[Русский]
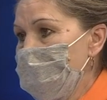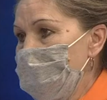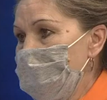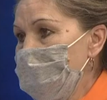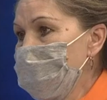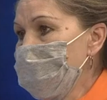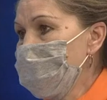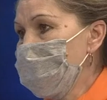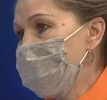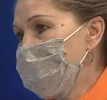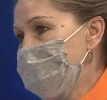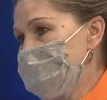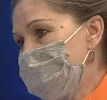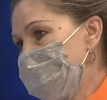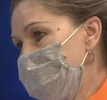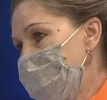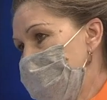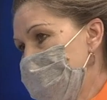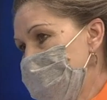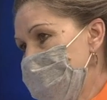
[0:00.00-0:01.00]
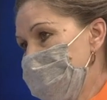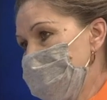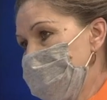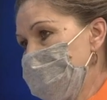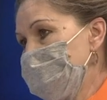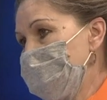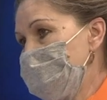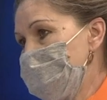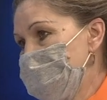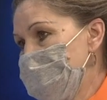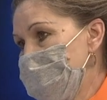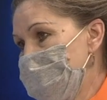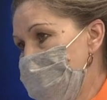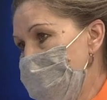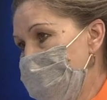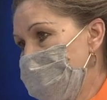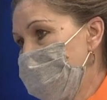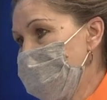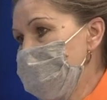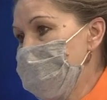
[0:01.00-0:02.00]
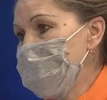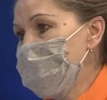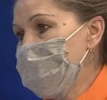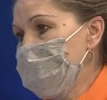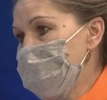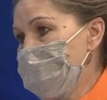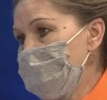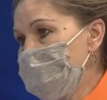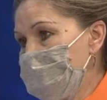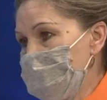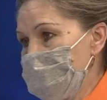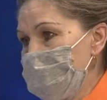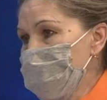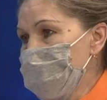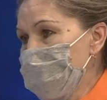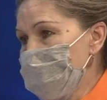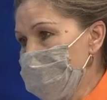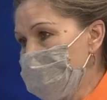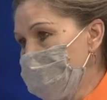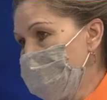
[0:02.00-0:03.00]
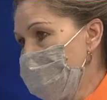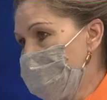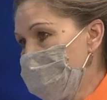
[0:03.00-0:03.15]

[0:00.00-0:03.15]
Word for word: Я буду на связи всегда с ней, поддерживать как-то друг друга